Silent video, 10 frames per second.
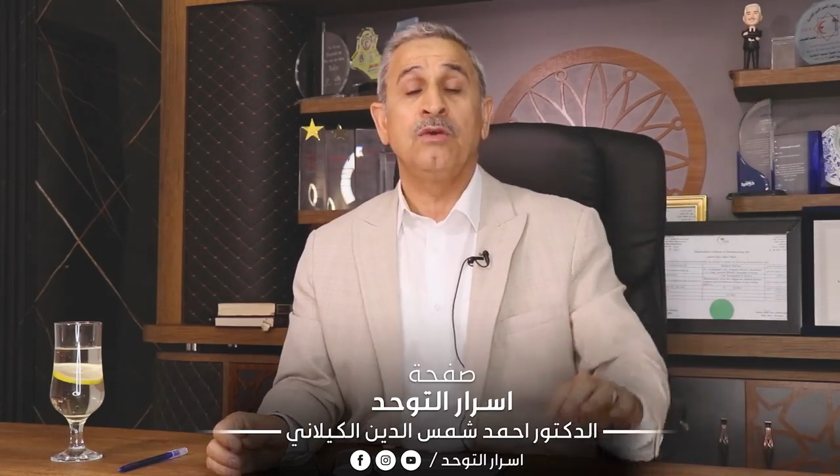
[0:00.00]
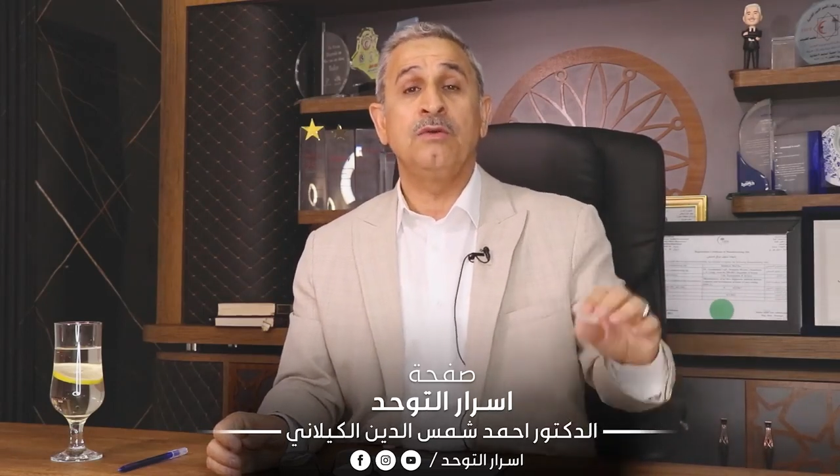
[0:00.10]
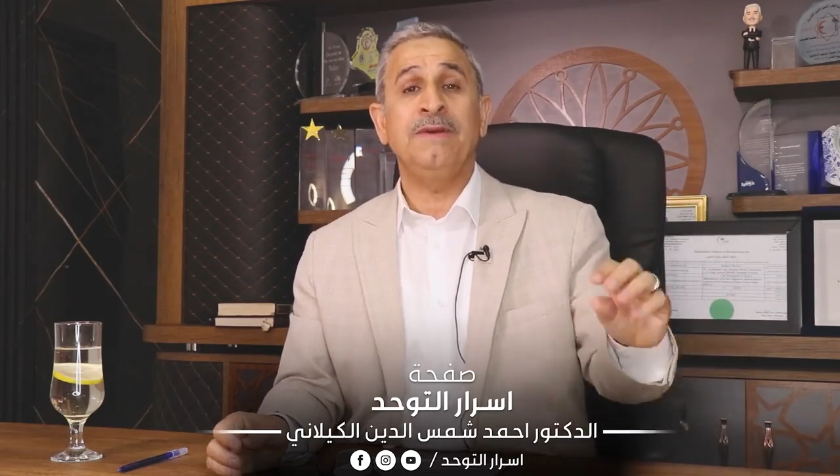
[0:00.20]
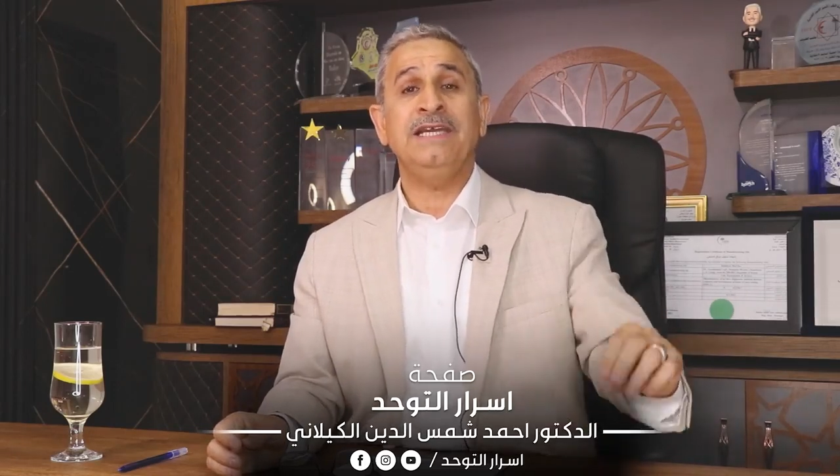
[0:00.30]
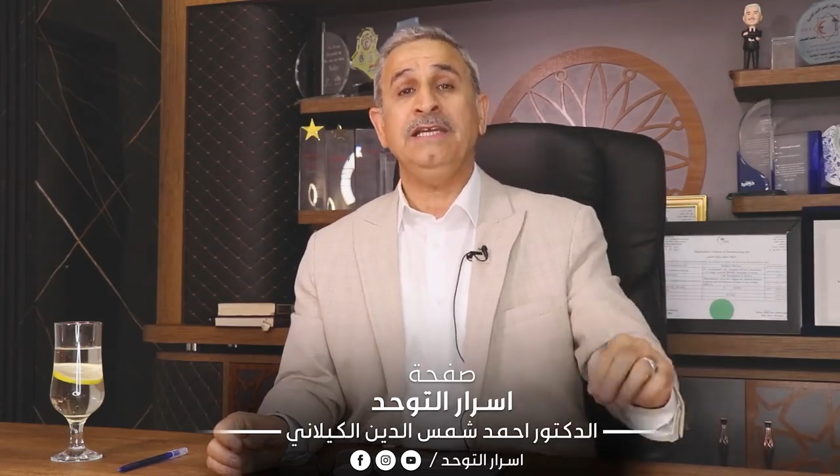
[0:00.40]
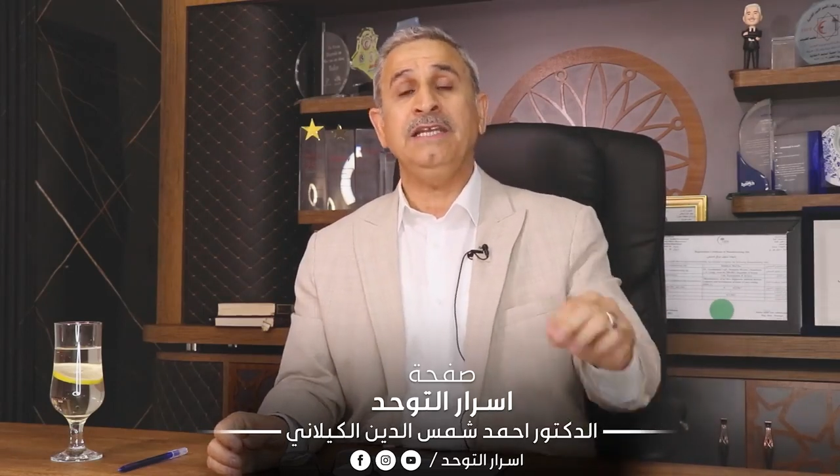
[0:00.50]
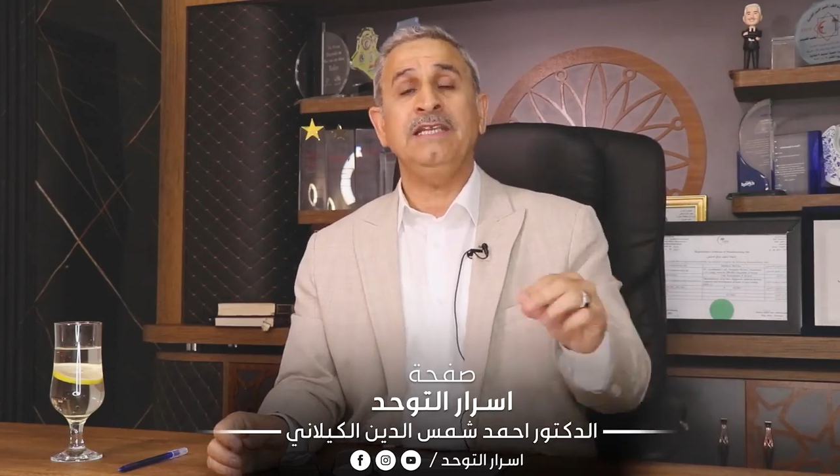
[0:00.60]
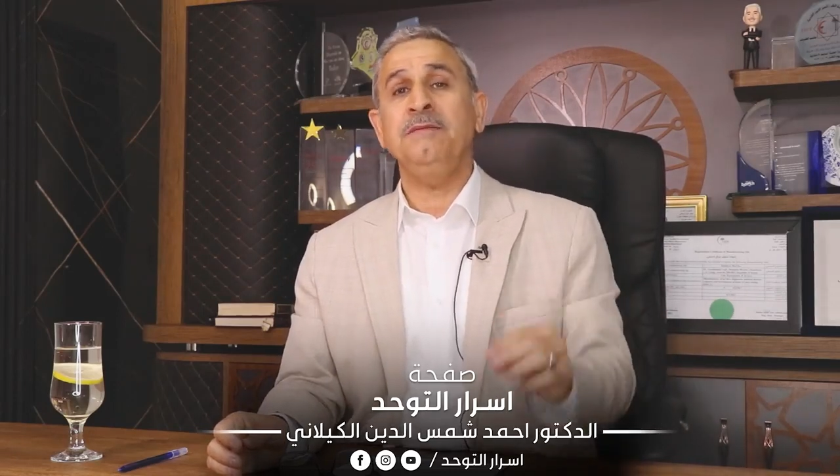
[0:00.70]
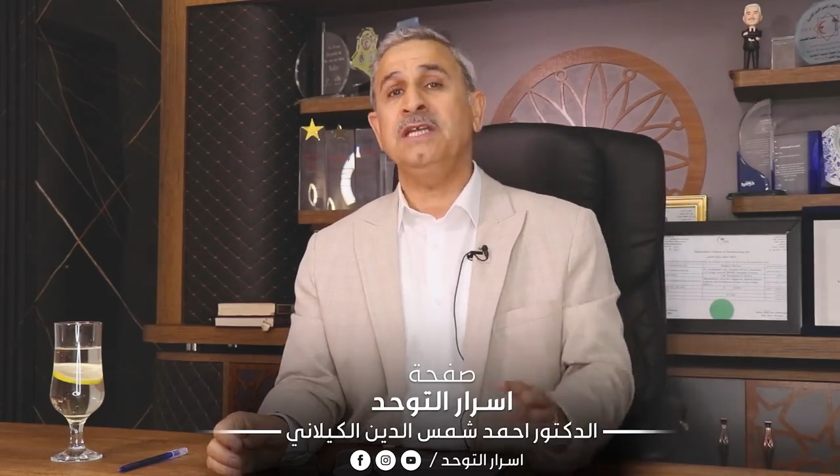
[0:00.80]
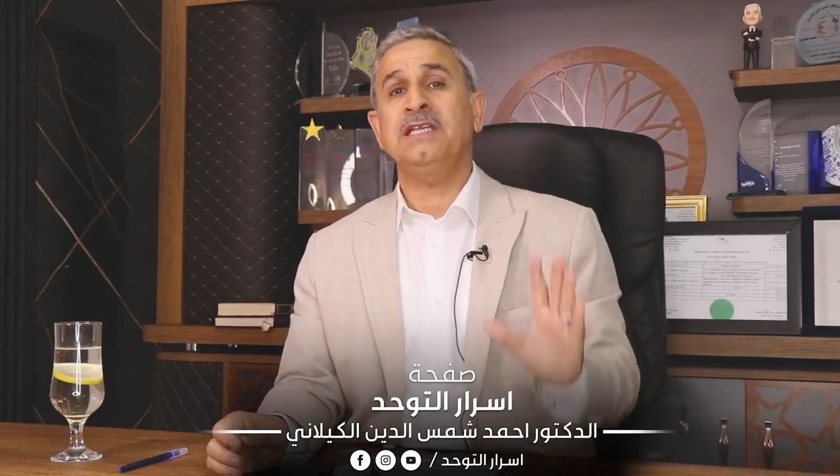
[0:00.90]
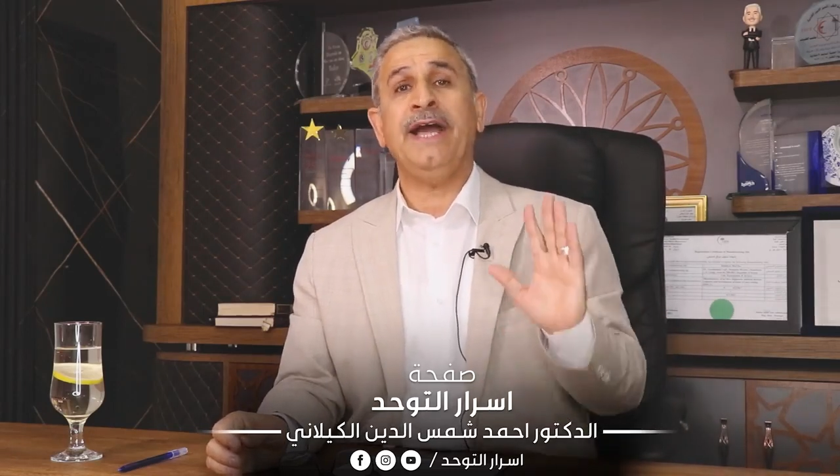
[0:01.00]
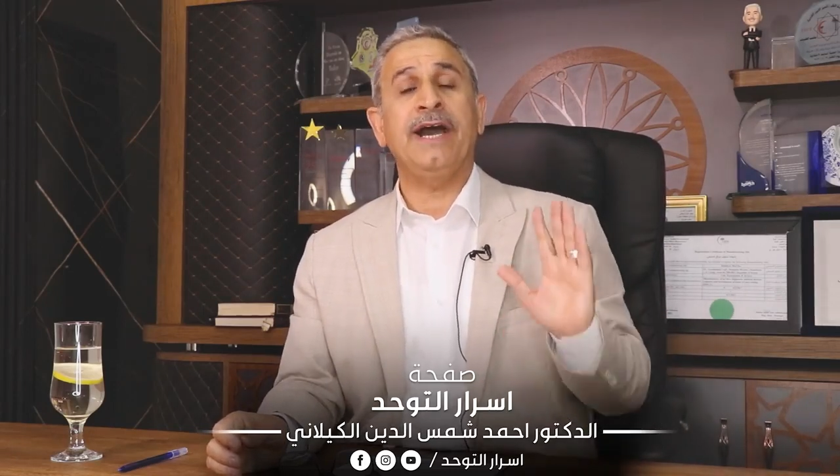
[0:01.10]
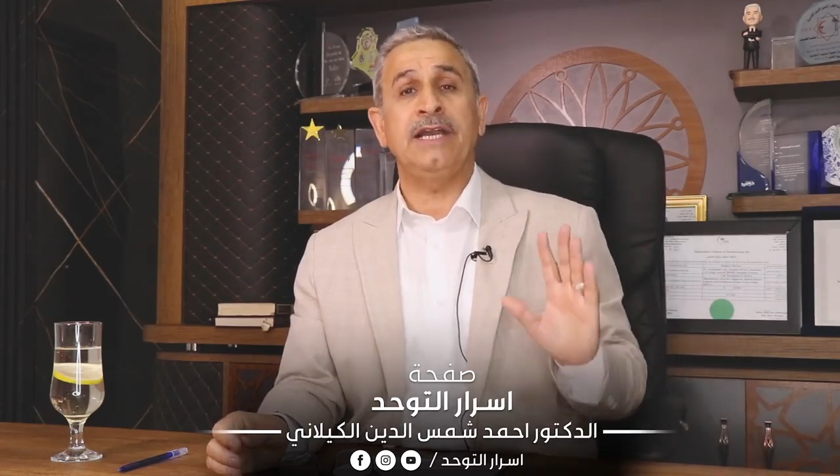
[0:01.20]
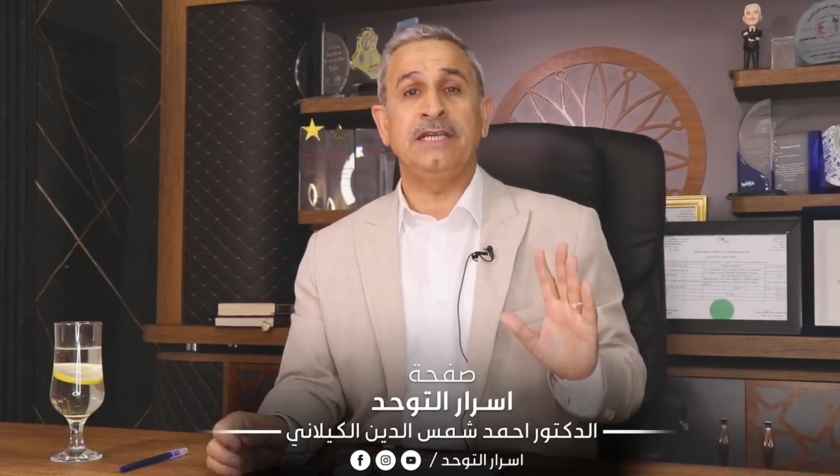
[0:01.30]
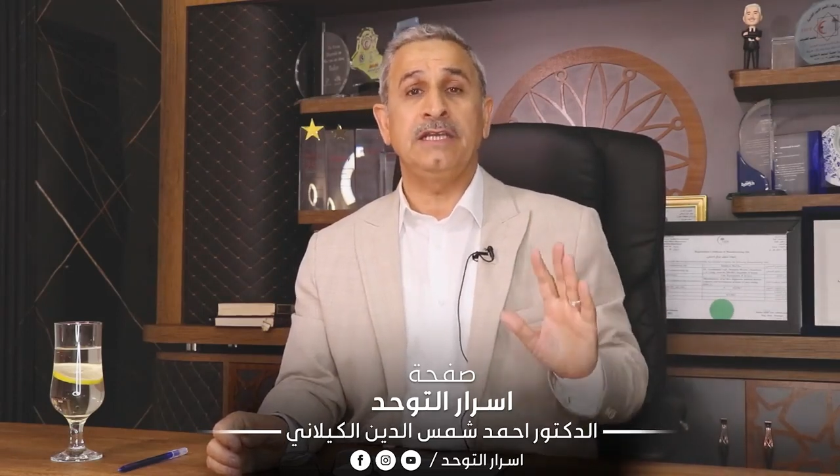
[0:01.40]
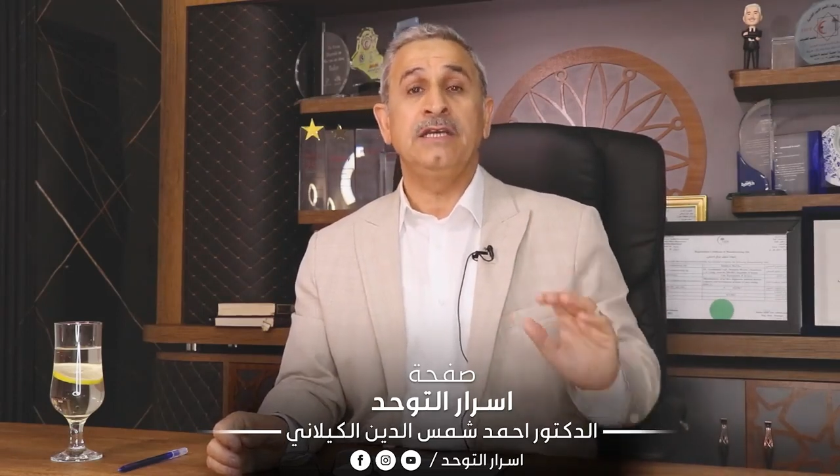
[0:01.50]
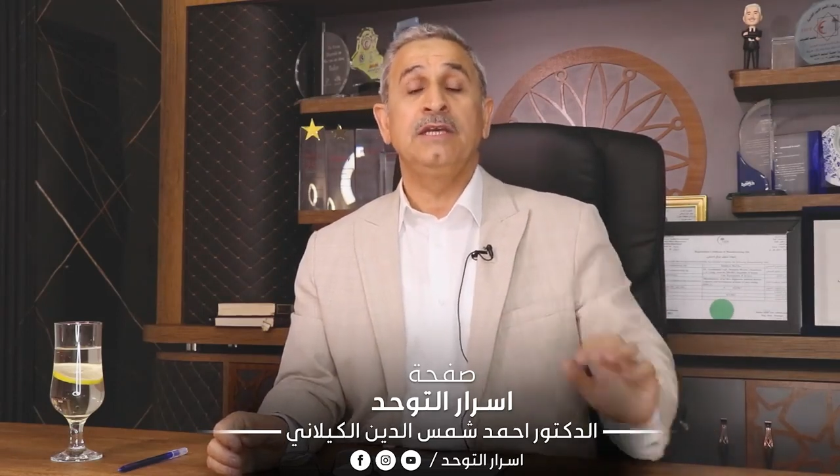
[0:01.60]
ويبين عندنا من التحاليل